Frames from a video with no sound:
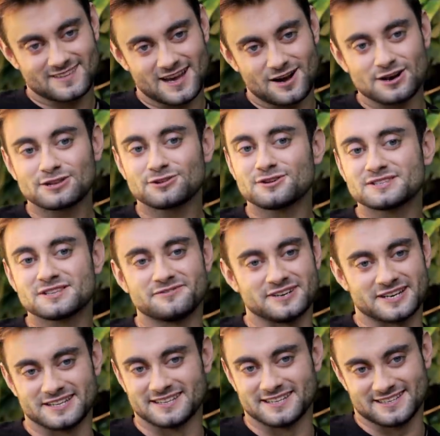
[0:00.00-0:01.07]
Ahora todo es
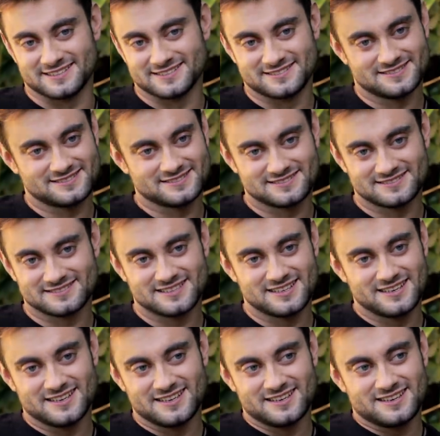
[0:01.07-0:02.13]
diferente.
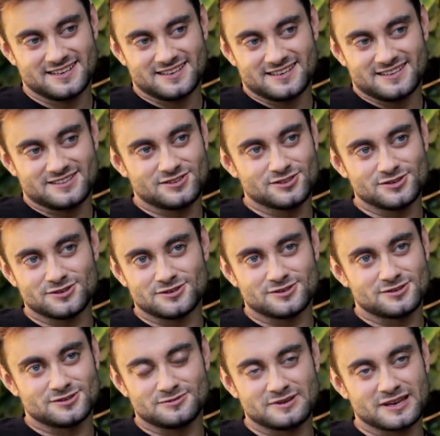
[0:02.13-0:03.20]
Yo